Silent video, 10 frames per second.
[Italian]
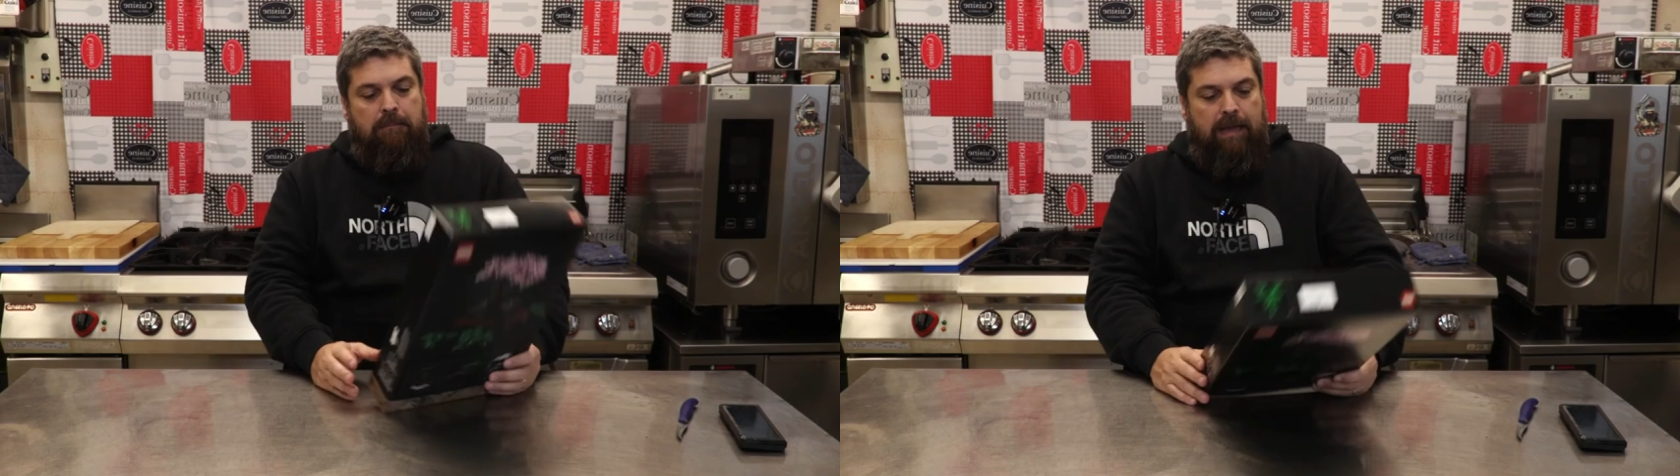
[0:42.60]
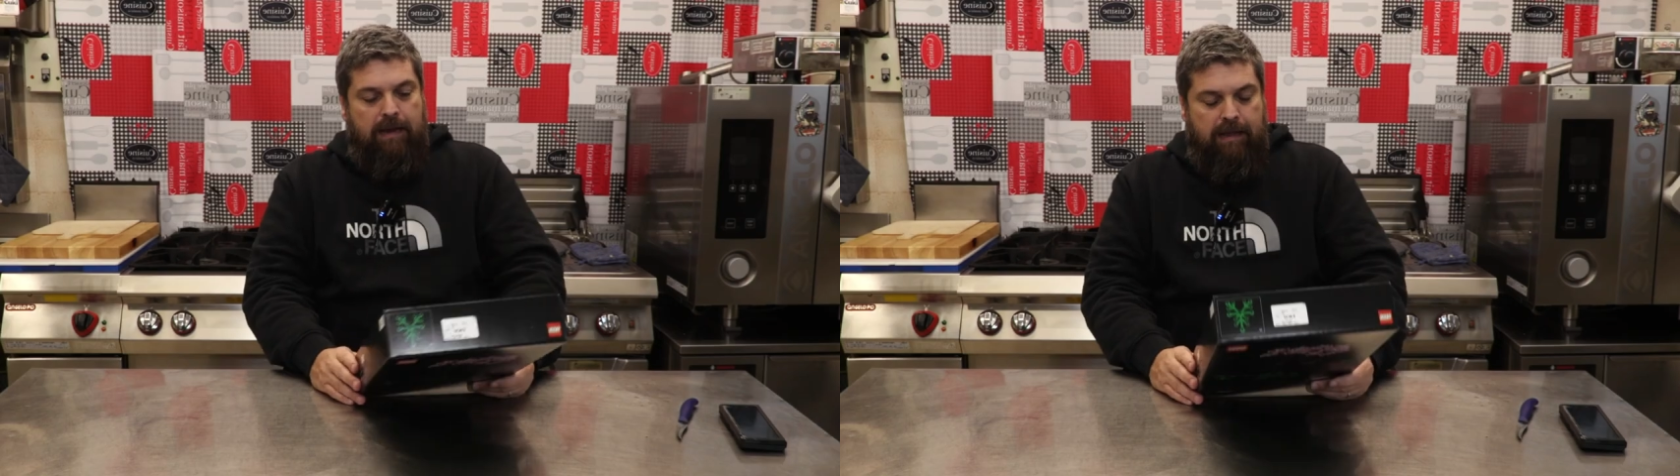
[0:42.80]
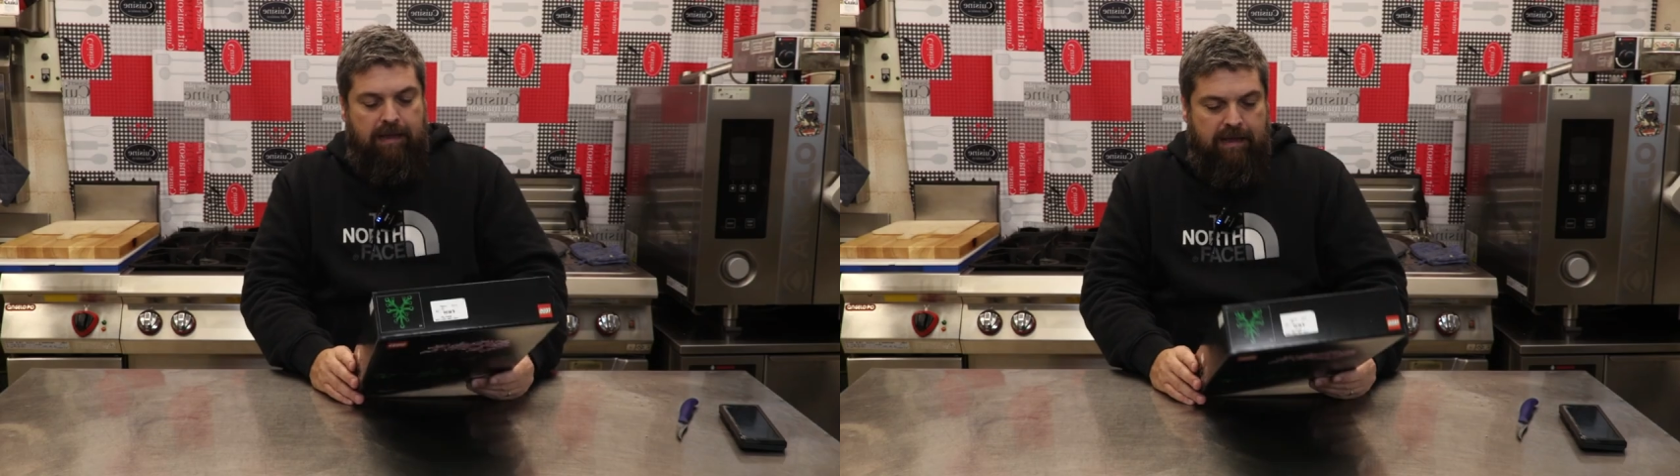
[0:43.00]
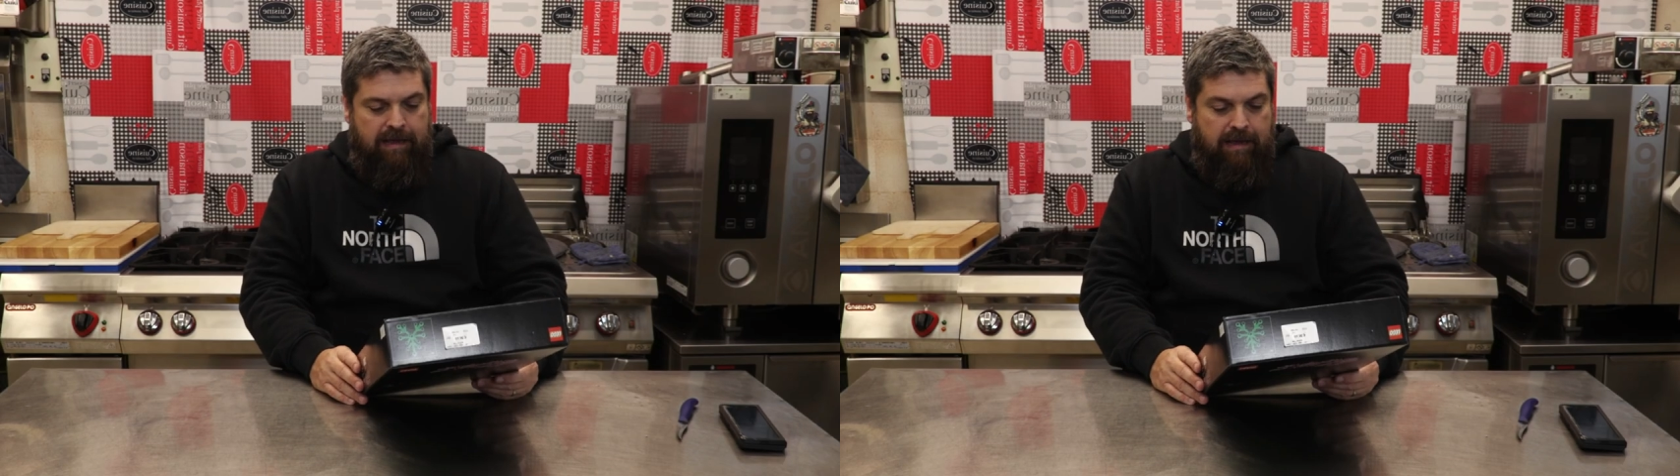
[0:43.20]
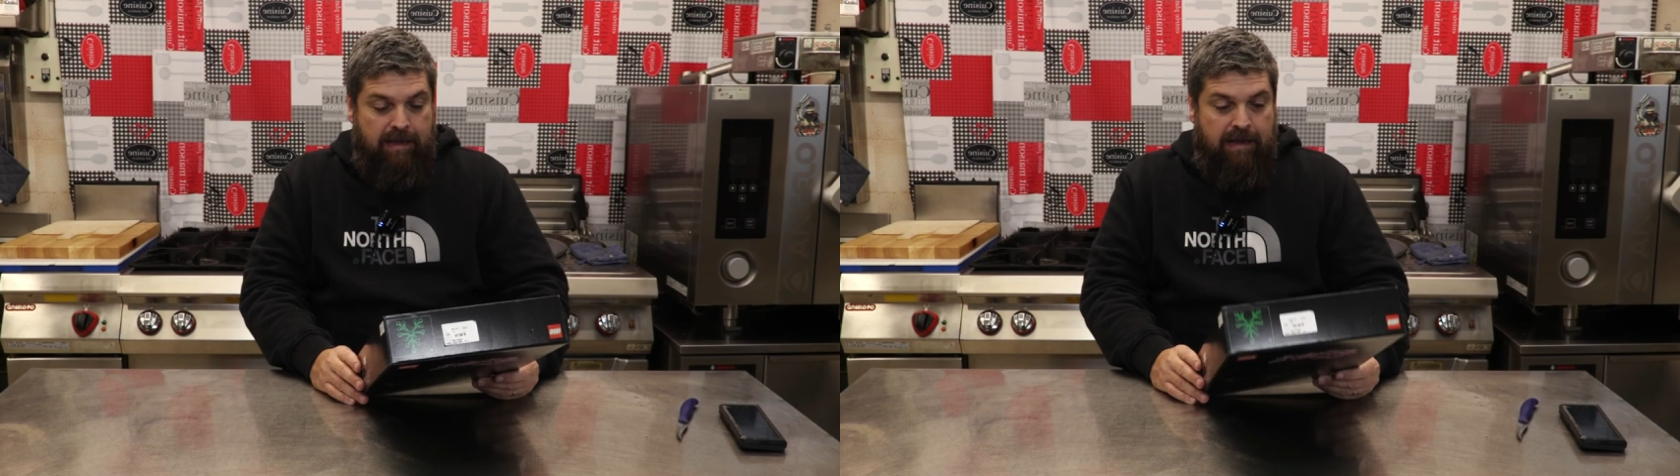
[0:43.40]
Bene,
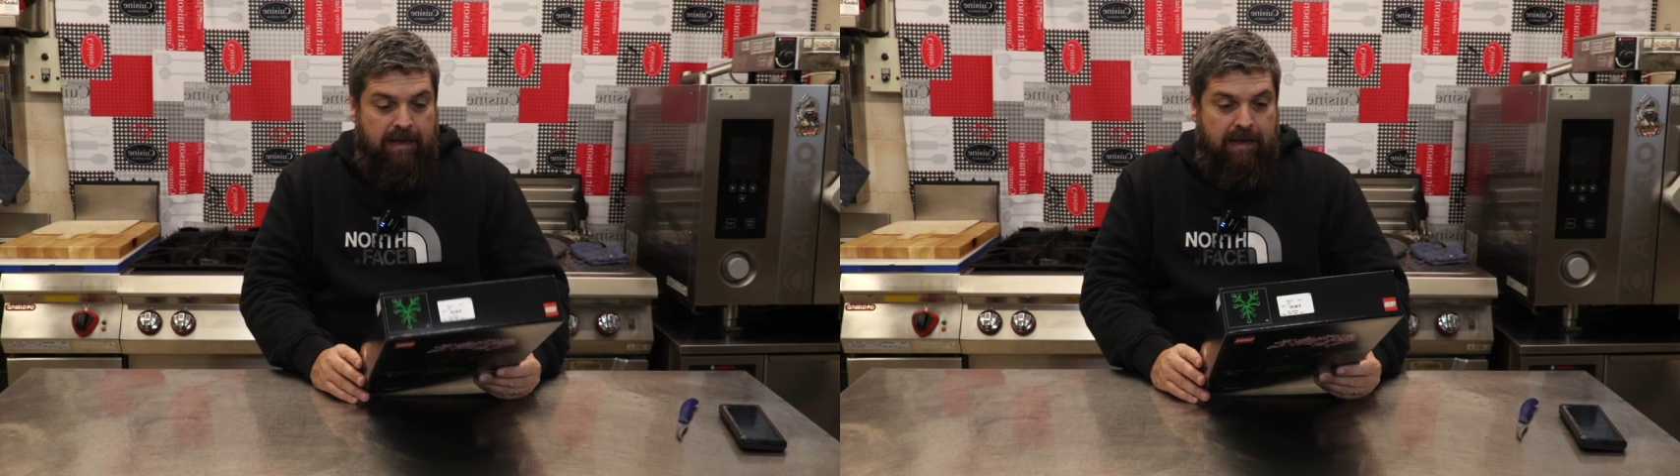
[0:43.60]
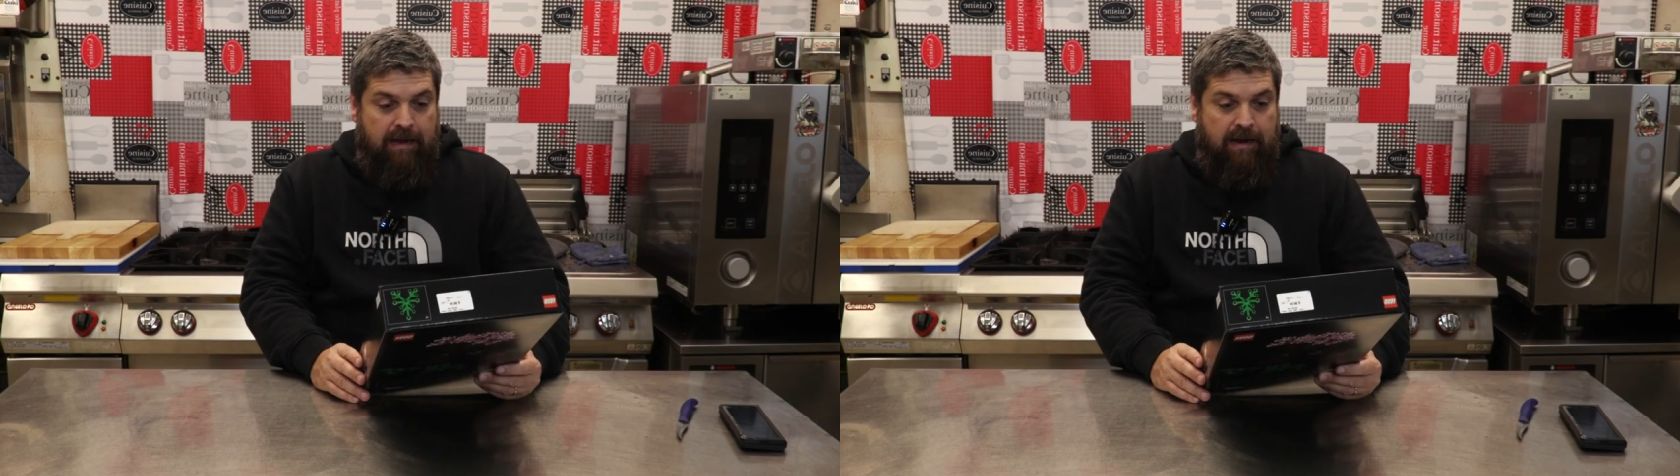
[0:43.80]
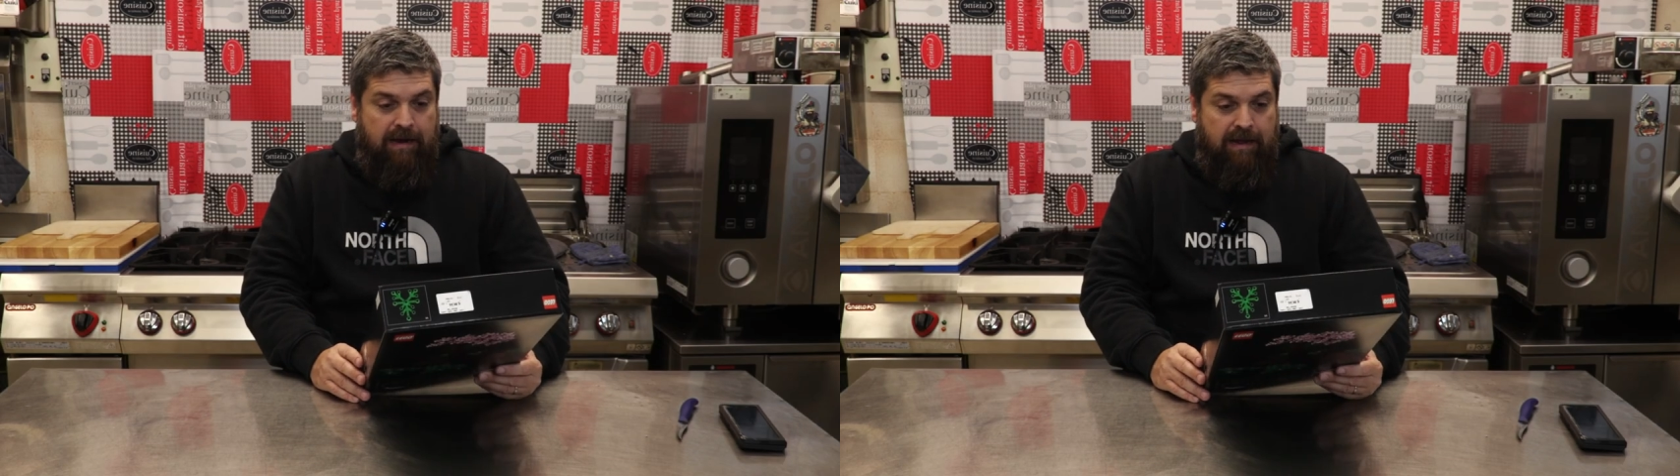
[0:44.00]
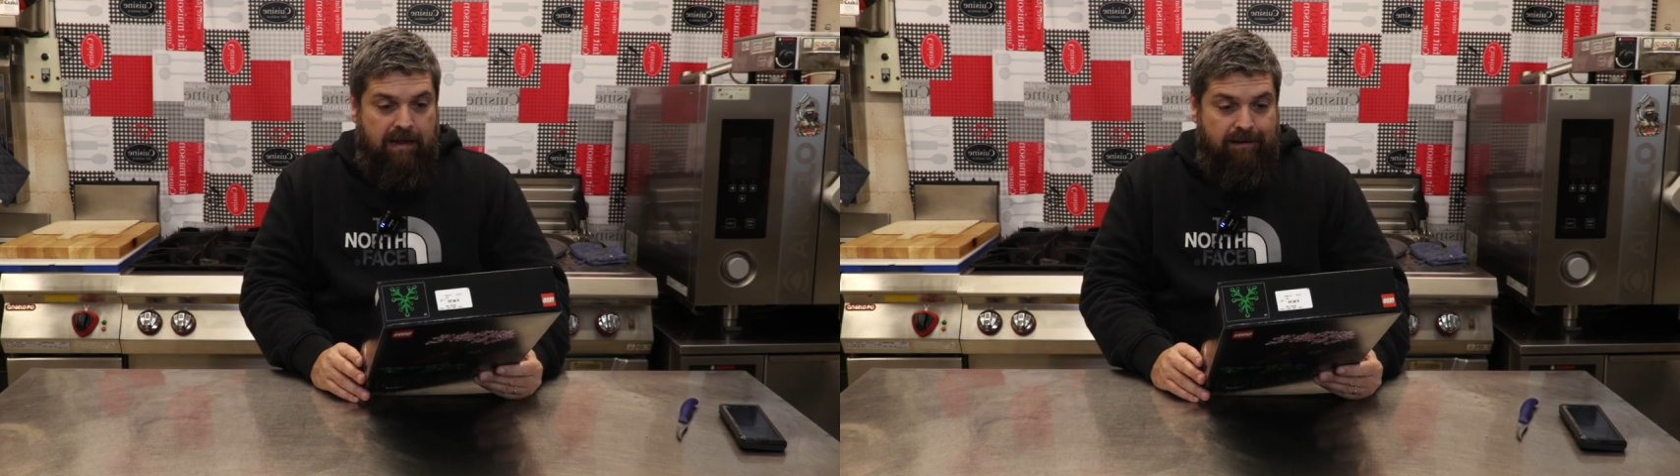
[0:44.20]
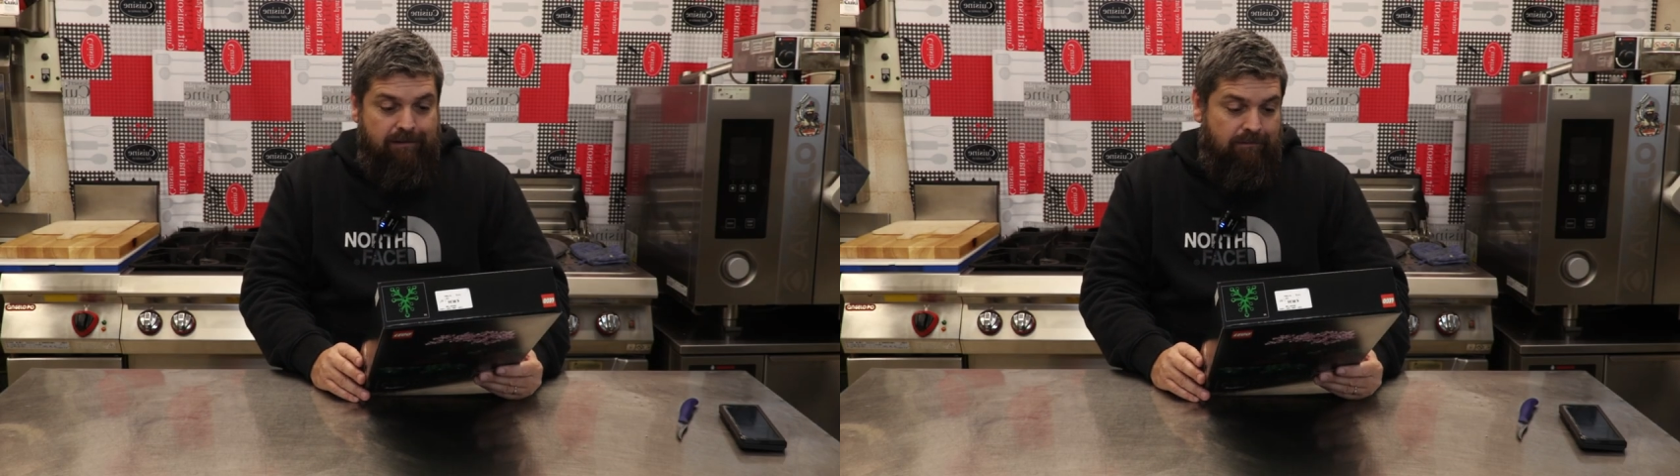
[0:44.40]
eh,